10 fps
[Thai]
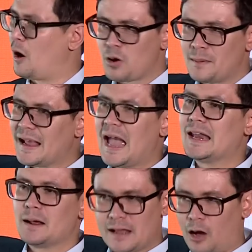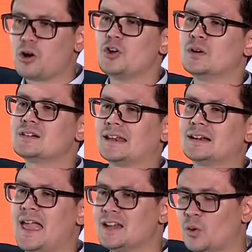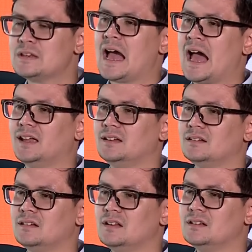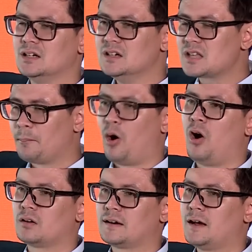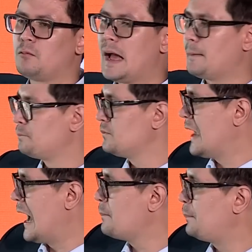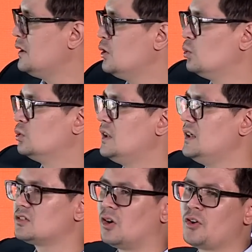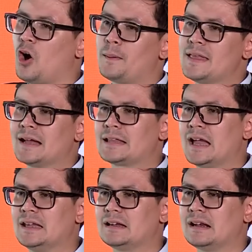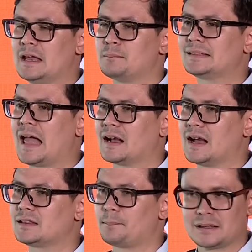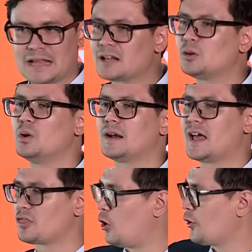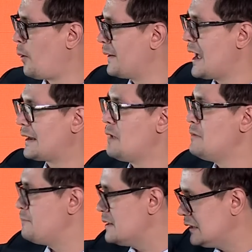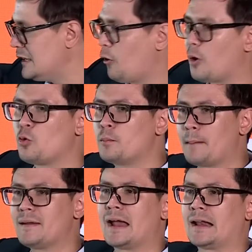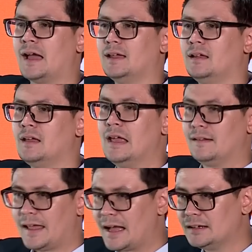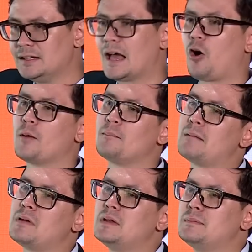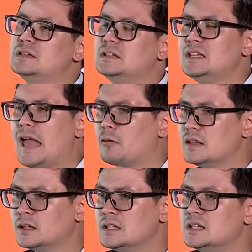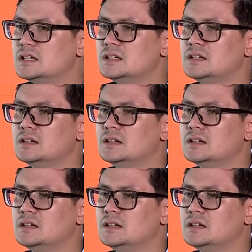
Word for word: เขาก็ไม่ง่ายแล้วเนี่ยเขาก็โดนกลั่นแกล้งโดนย้าย ถึงจะบอกนะว่าย้ายไปอยู่ที่สอนอพญาไทยเกรดไม่ต่างกันแต่ประธานโทษนะฮะสอนอพญาไทยมีพื้นที่ครอบคลุมแค่พญาไทยในขณะที่นครบาลมันมีพื้นที่ใหญ่กว่าตั้งเยอะ